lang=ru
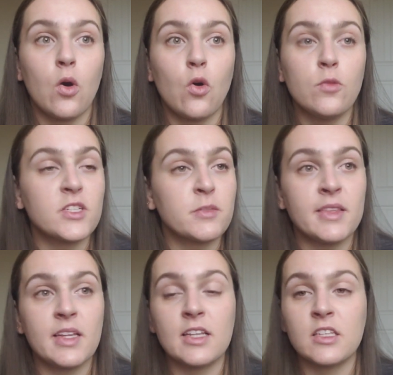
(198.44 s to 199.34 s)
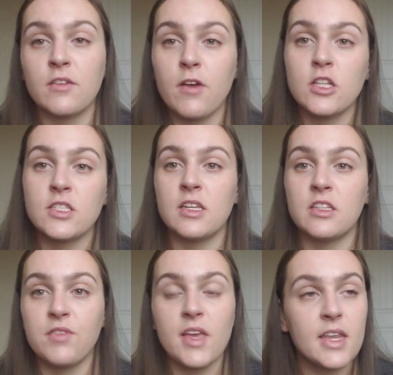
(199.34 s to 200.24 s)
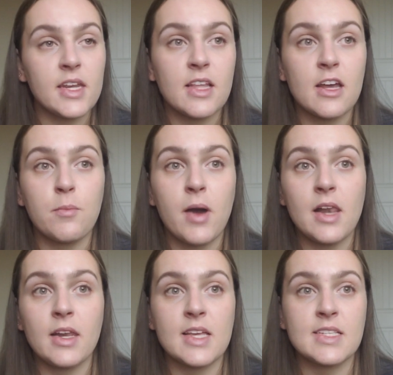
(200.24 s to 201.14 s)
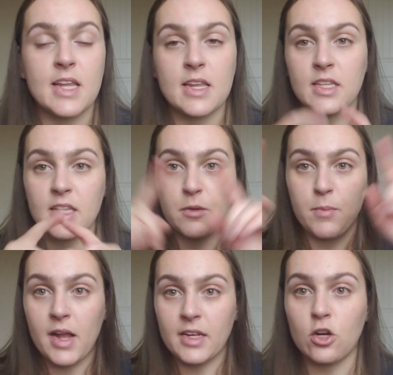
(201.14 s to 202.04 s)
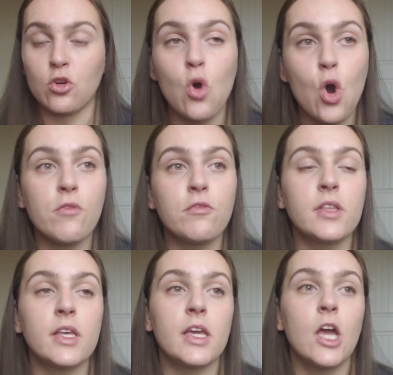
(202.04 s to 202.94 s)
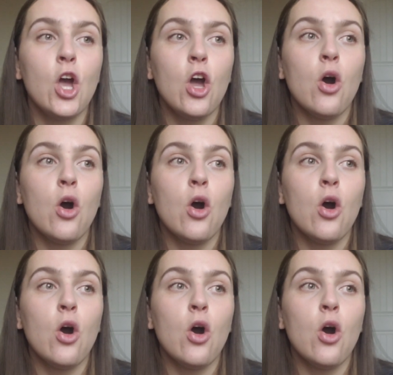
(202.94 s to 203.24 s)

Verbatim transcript: он посмотрел, открываются ли двери нормально, если они нормально ровные.